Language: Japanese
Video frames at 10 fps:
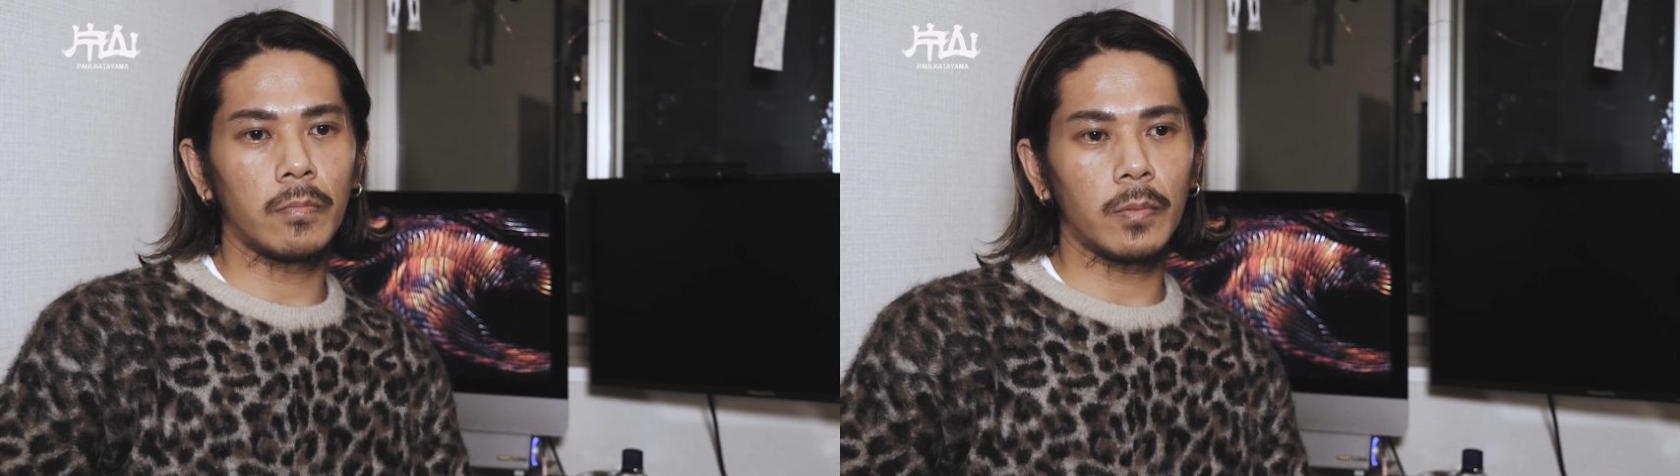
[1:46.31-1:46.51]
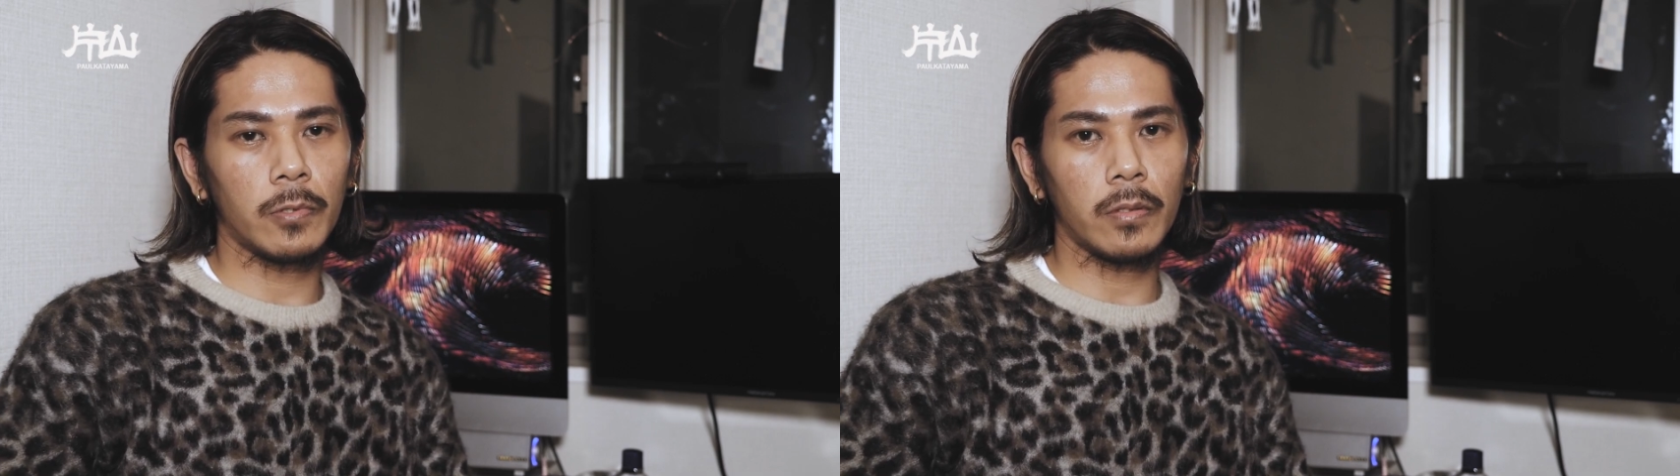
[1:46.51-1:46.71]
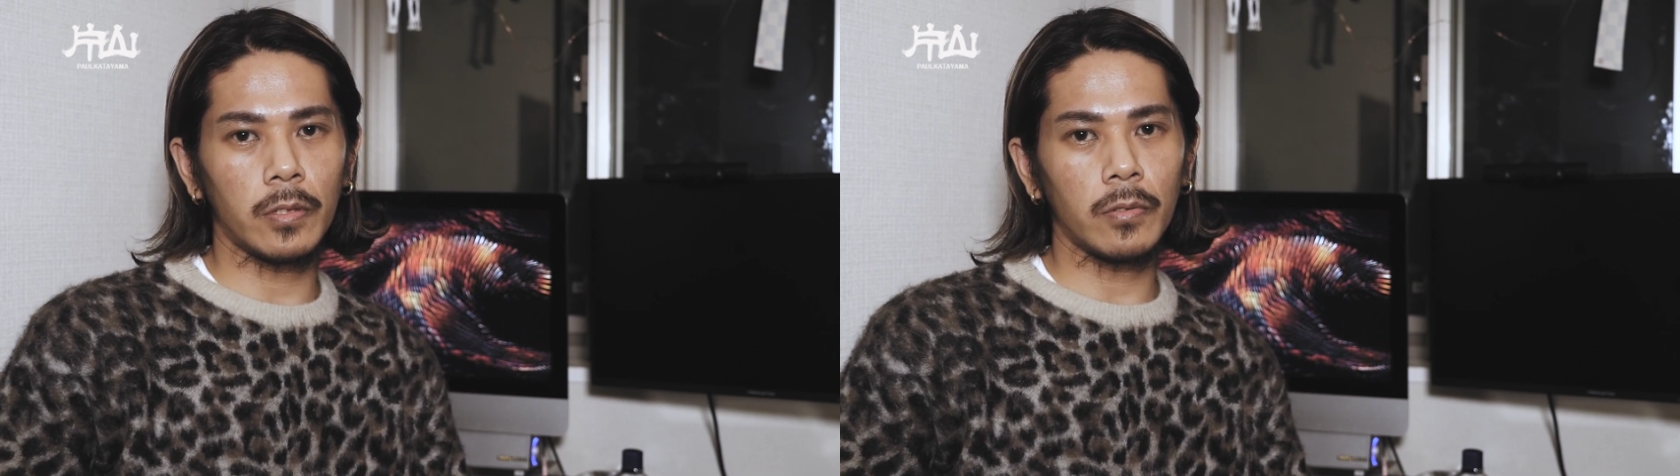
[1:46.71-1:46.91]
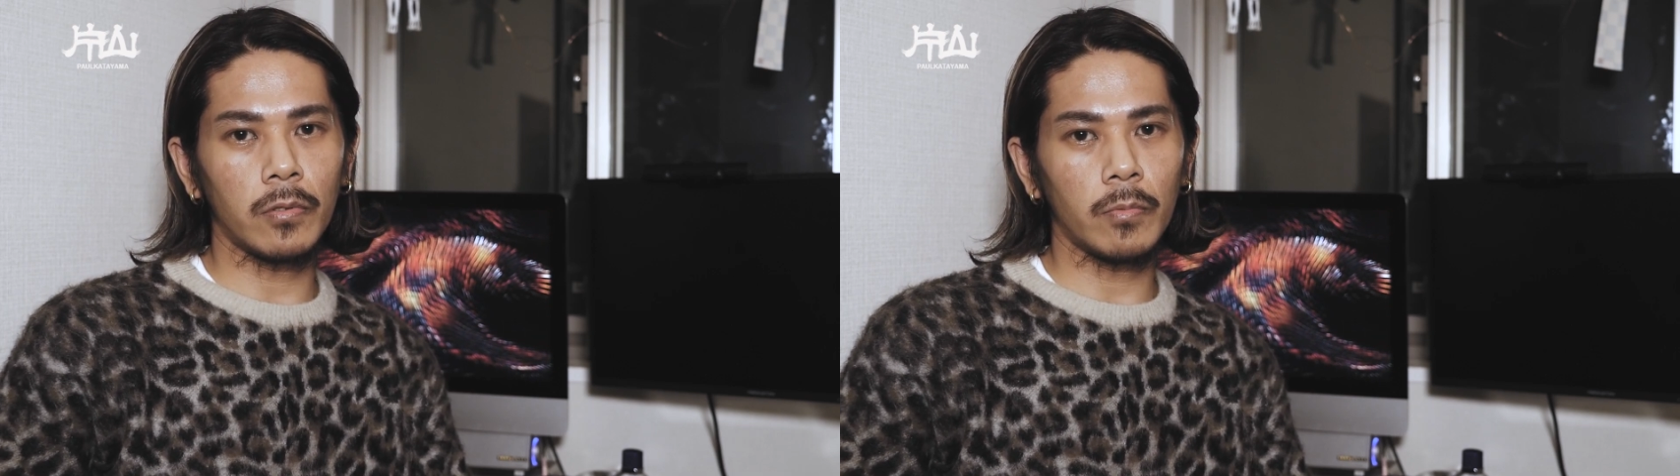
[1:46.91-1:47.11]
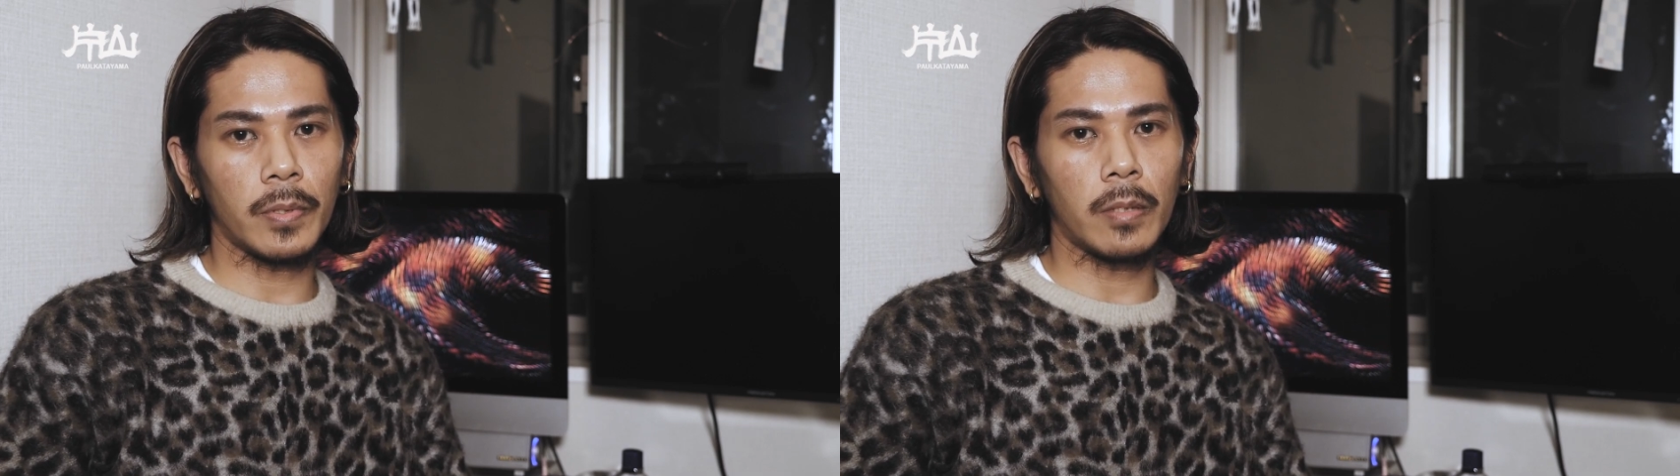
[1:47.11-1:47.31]
もちろん日本
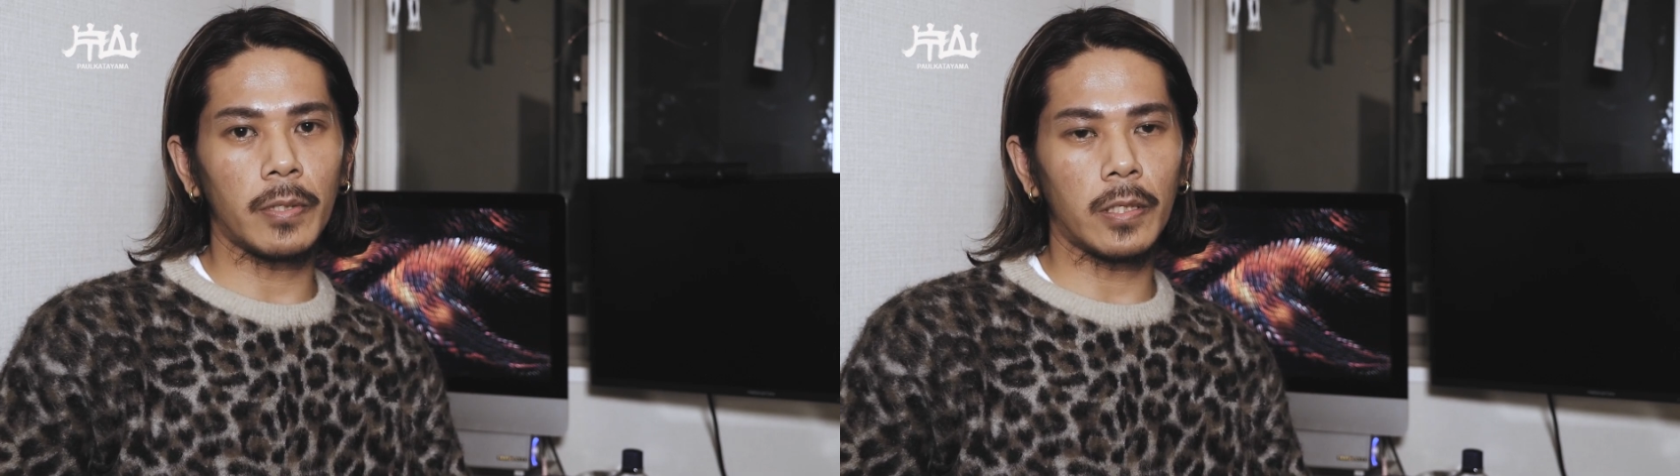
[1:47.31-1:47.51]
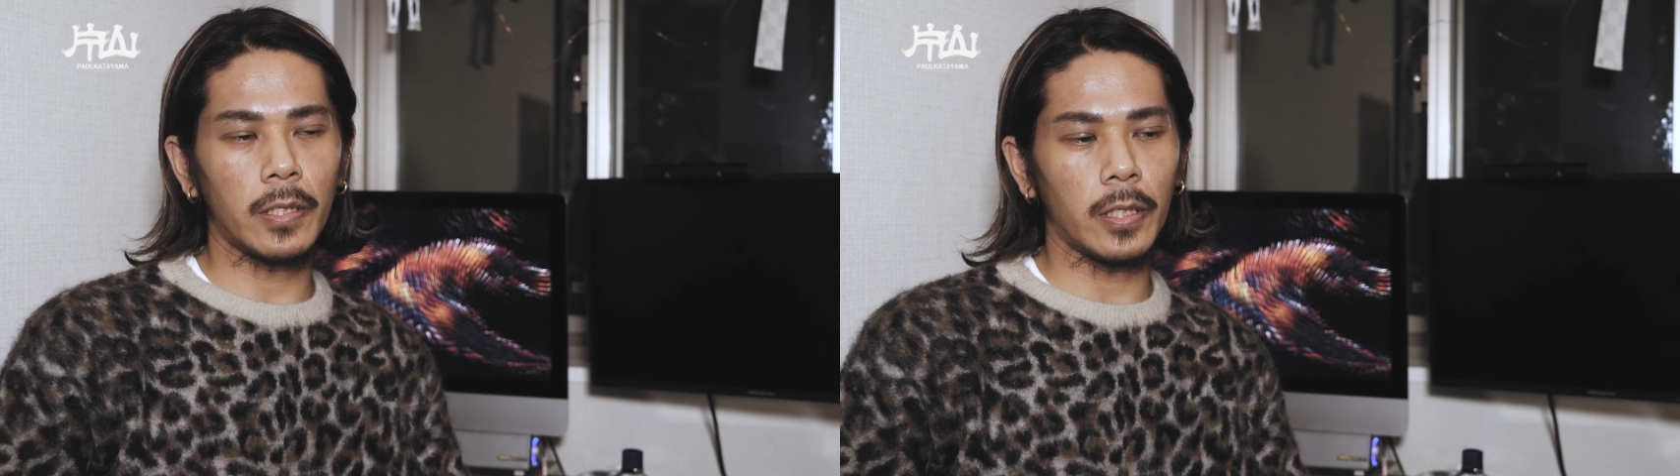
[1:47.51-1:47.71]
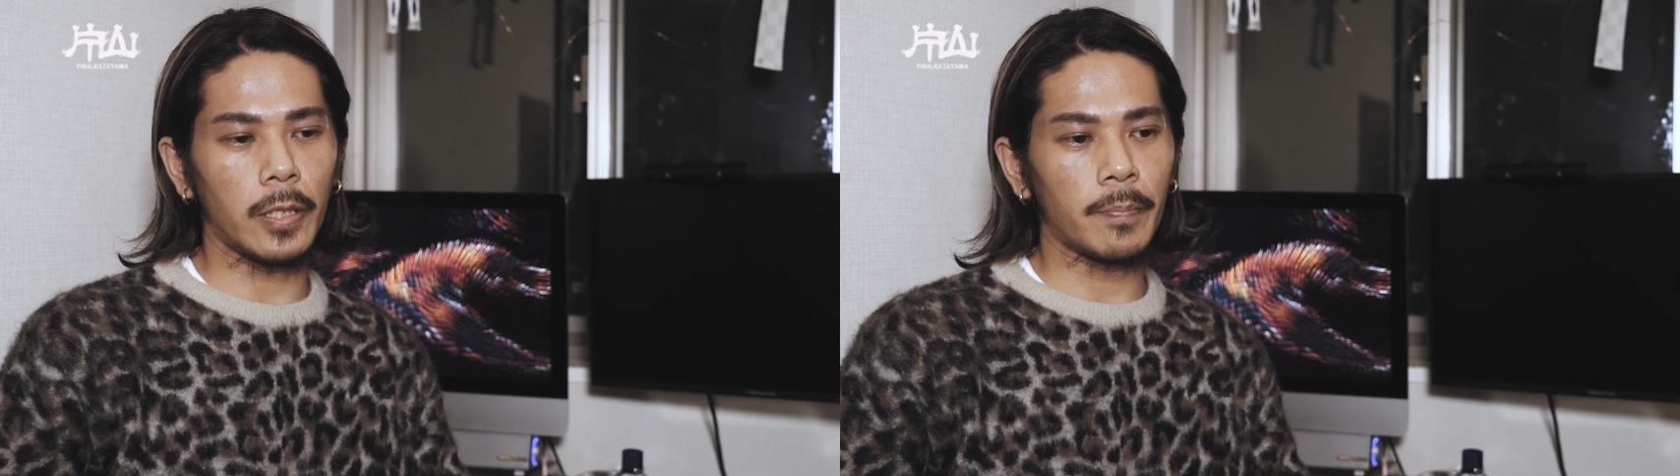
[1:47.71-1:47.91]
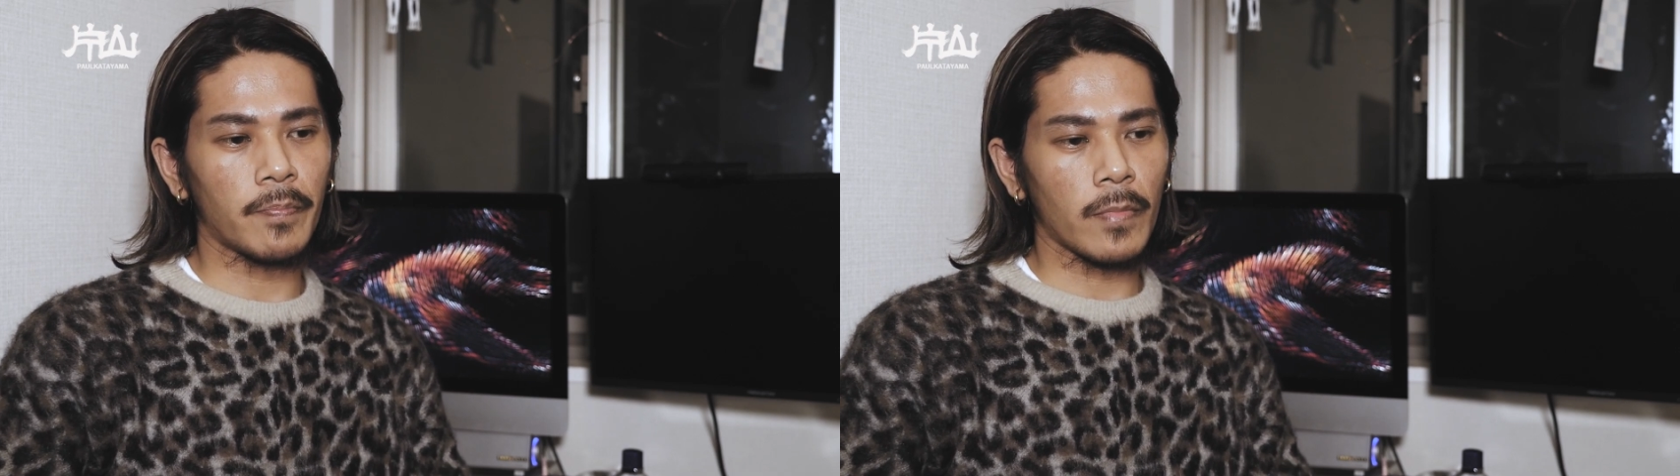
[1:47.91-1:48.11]
語もペラペラで